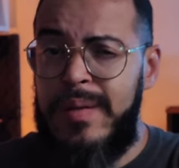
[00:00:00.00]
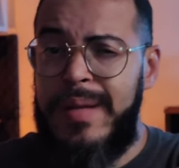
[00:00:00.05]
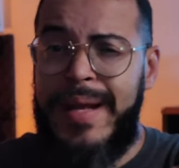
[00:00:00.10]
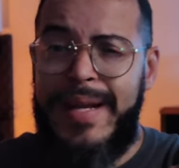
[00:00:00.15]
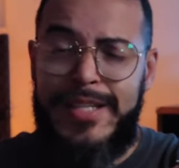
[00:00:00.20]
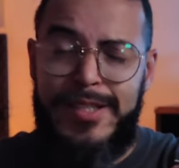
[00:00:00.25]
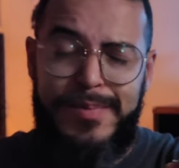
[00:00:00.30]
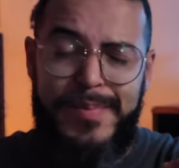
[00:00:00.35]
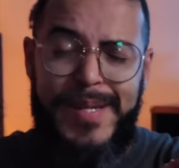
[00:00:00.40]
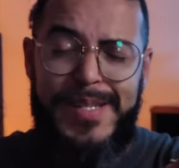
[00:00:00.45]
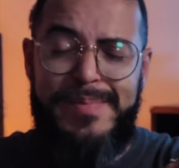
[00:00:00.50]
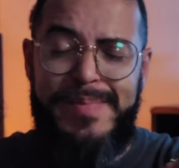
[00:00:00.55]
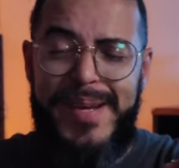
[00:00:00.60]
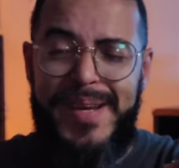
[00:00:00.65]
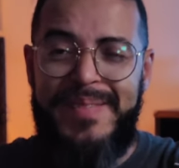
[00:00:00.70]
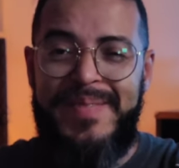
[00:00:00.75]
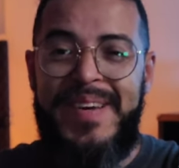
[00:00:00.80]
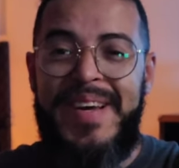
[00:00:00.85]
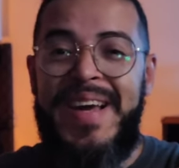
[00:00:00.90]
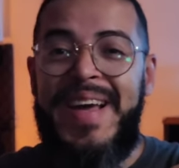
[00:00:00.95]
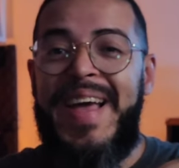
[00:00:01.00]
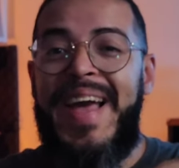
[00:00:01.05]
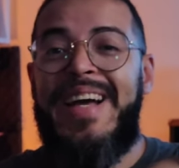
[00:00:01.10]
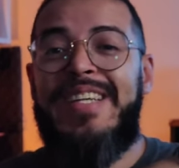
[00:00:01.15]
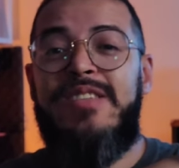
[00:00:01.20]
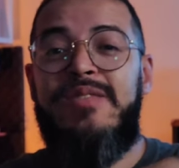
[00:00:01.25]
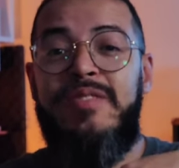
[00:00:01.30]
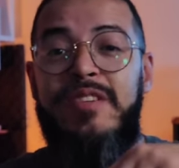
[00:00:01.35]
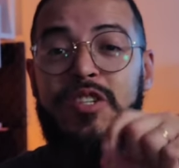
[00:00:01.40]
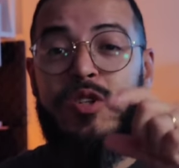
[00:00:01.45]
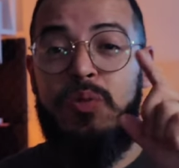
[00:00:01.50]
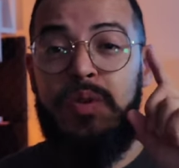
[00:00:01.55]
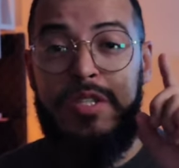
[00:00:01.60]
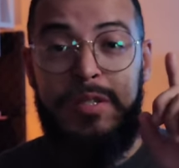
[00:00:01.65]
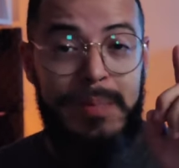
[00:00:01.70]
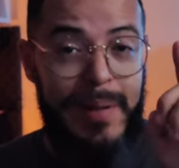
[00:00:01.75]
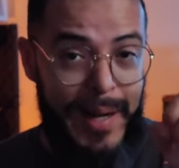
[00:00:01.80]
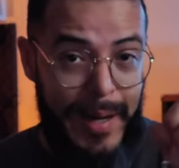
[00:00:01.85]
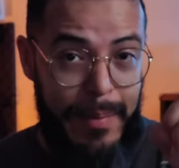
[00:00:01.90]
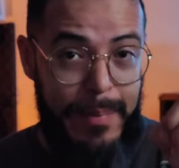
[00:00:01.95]
então na AliExpress mesmo, é de
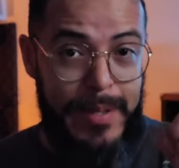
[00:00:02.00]
22